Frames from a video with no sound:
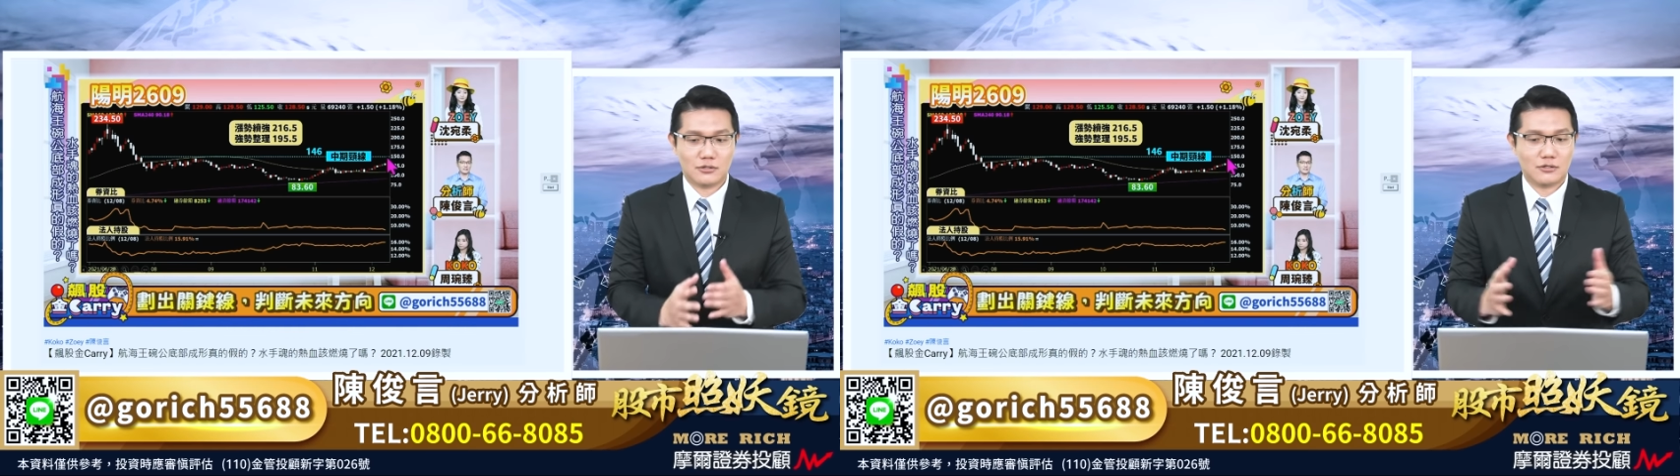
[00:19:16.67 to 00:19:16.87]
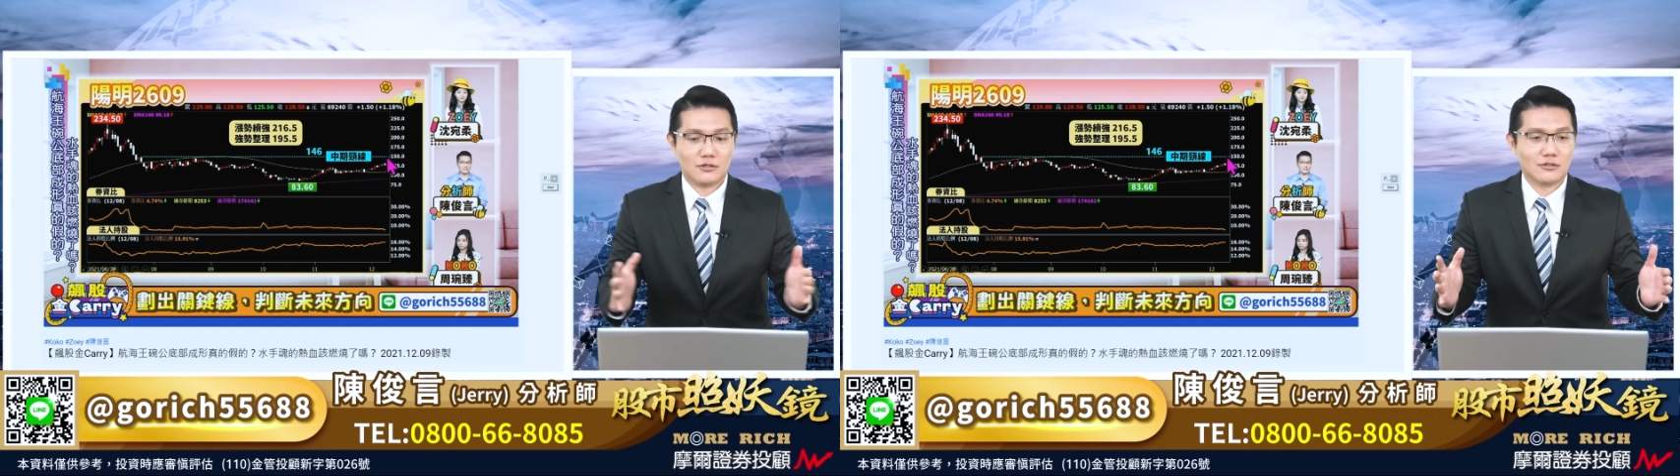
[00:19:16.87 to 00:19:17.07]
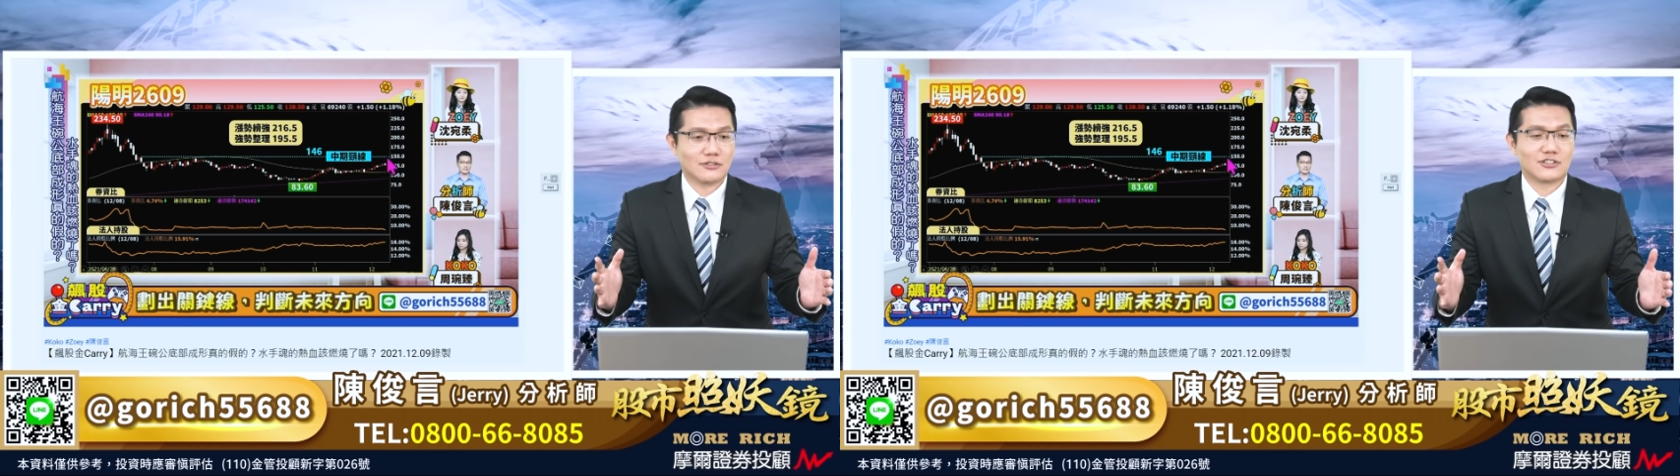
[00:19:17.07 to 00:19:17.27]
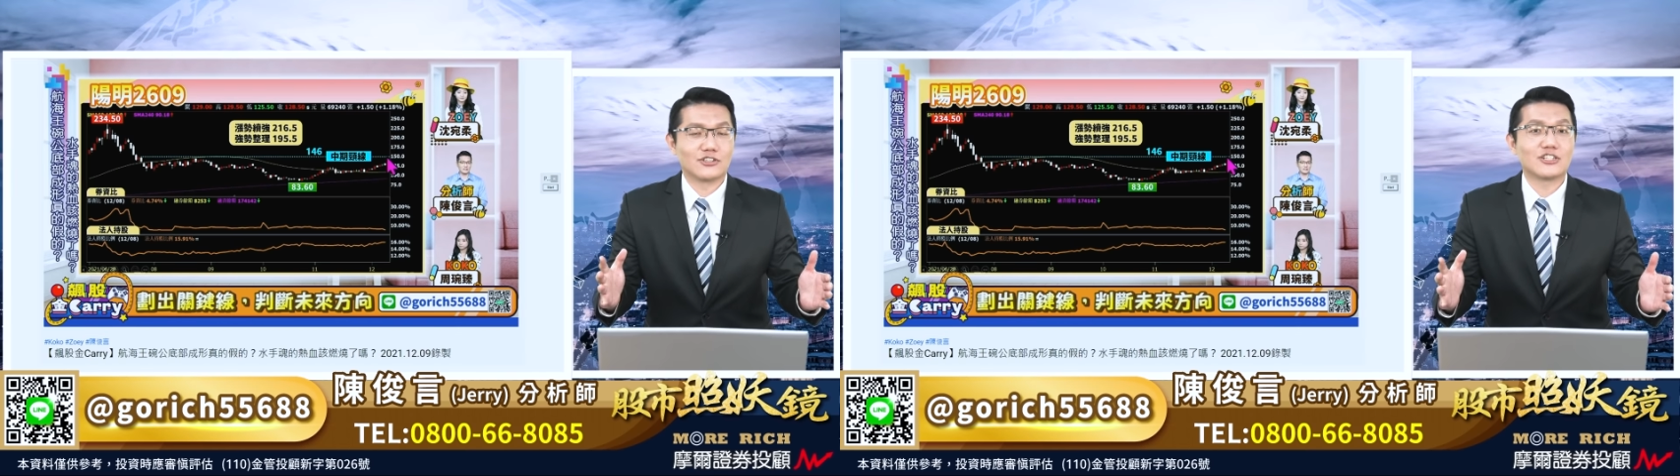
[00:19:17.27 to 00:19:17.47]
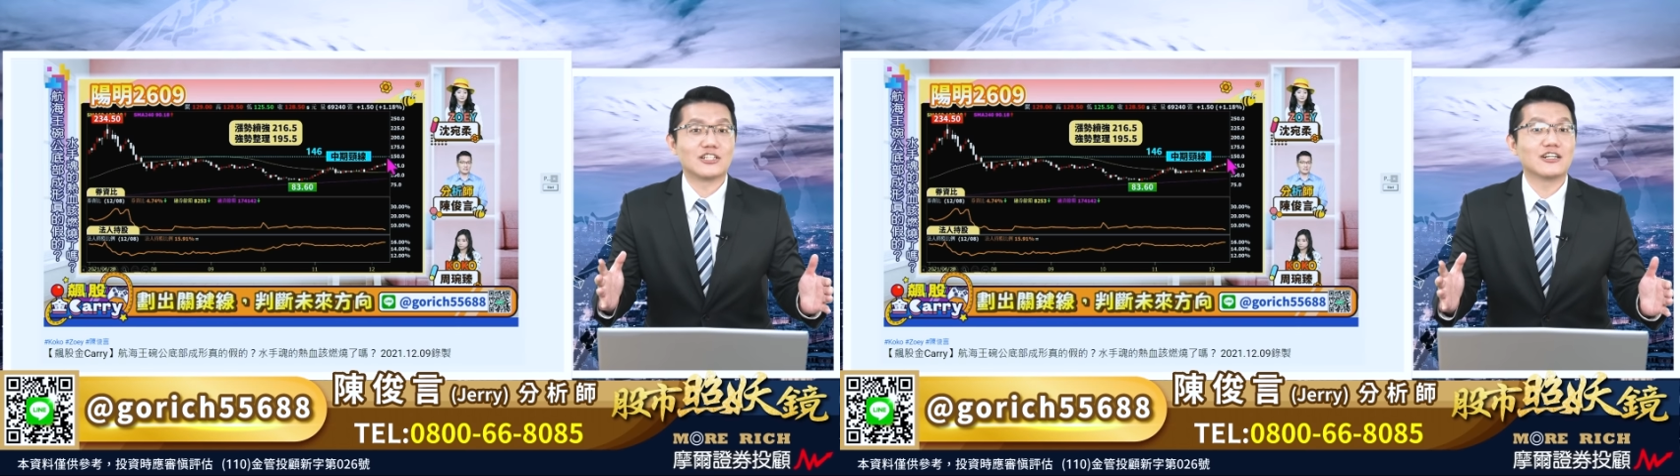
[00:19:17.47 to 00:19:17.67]
哦
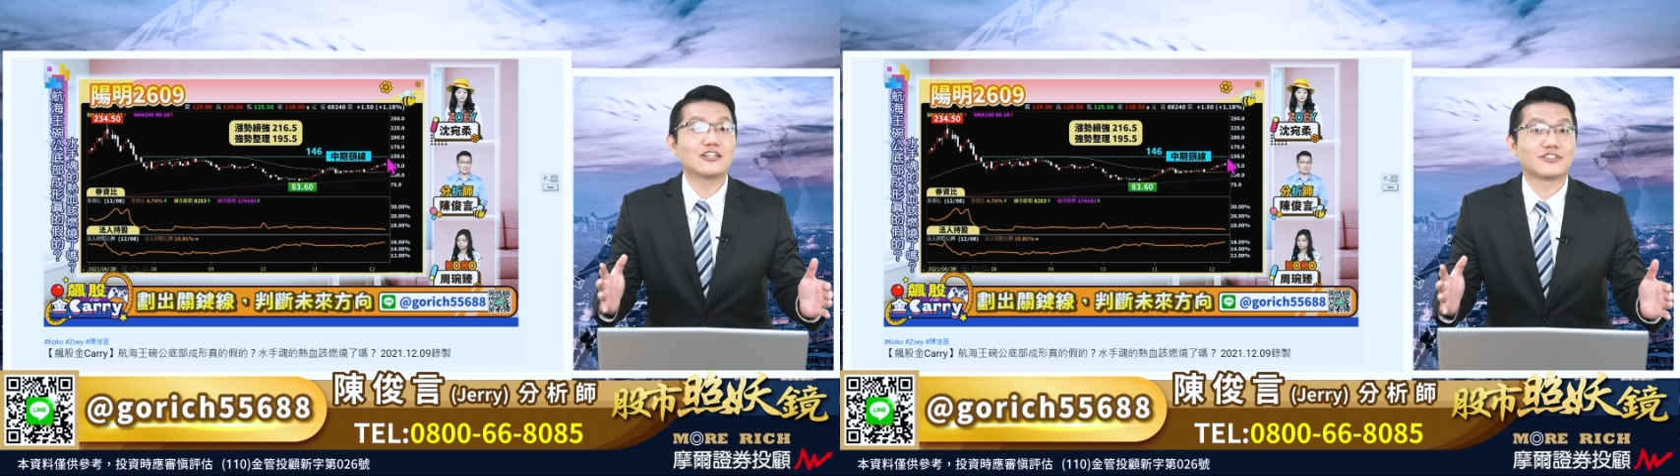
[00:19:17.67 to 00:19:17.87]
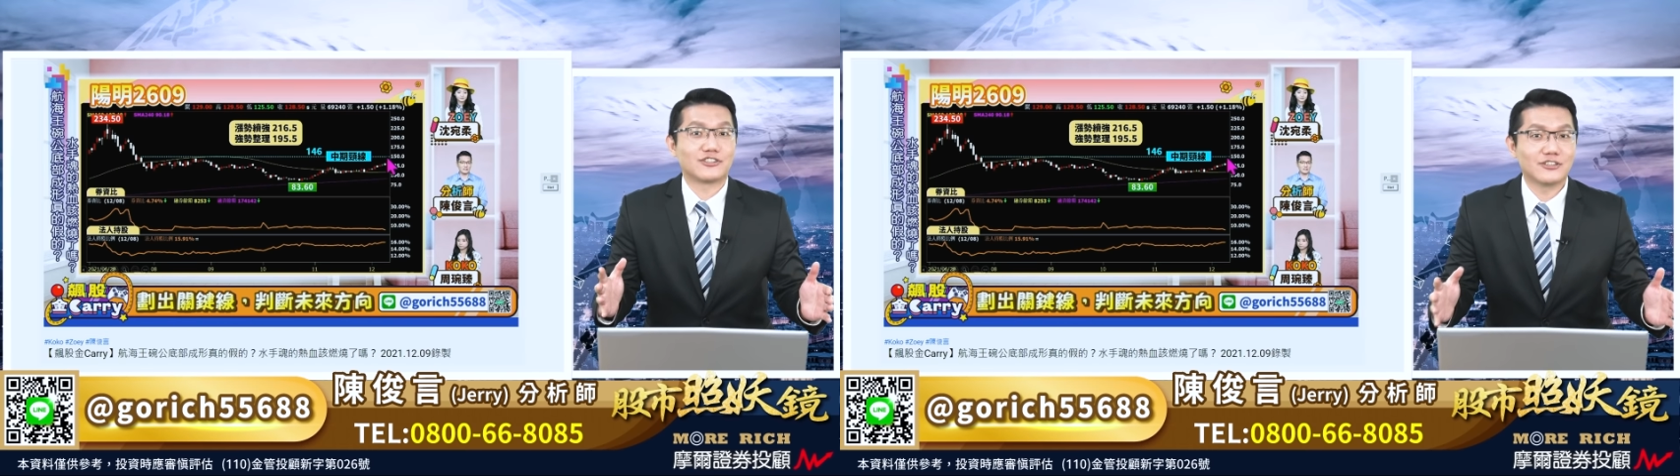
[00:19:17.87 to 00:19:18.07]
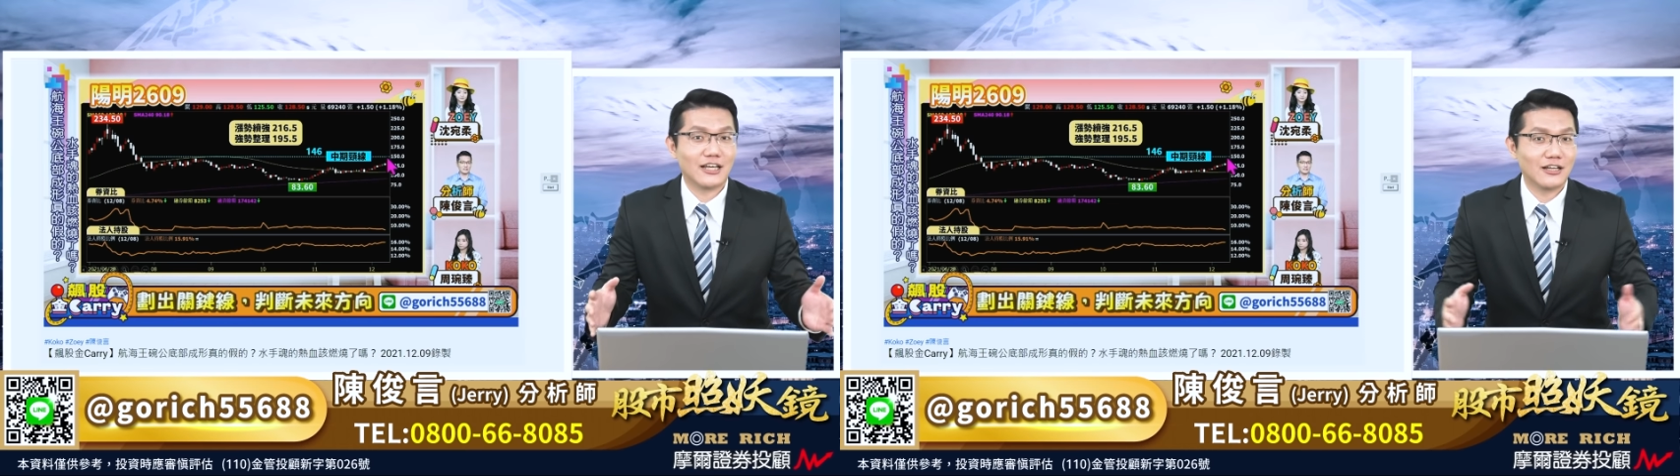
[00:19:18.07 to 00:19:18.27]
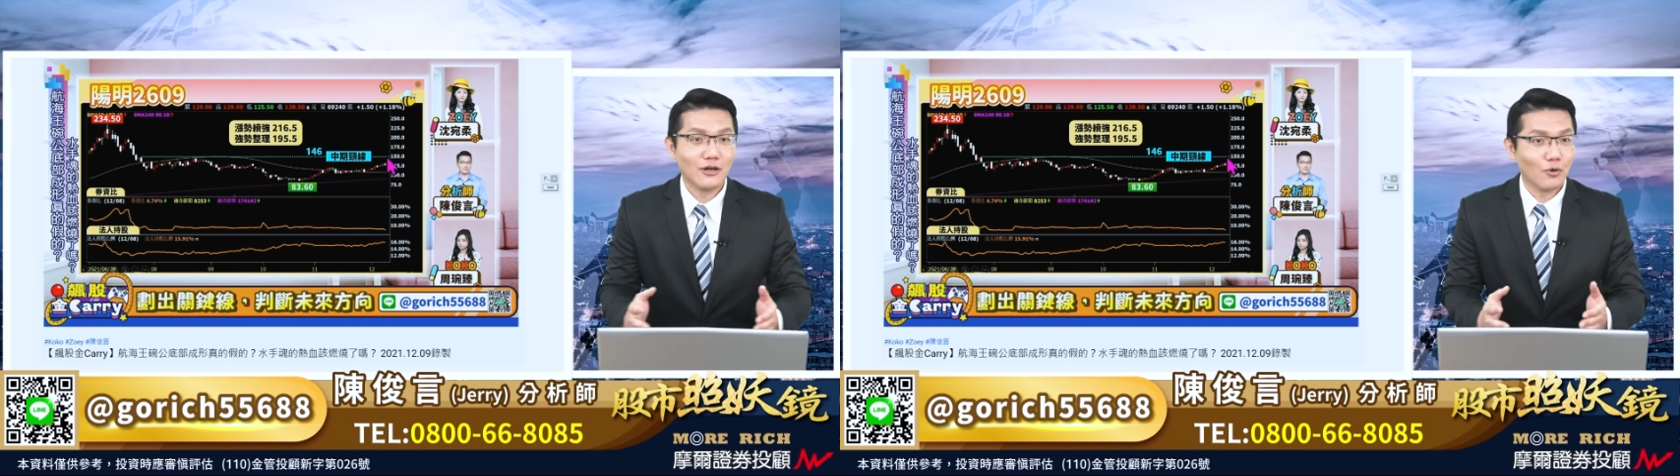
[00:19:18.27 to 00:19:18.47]
十几二十年，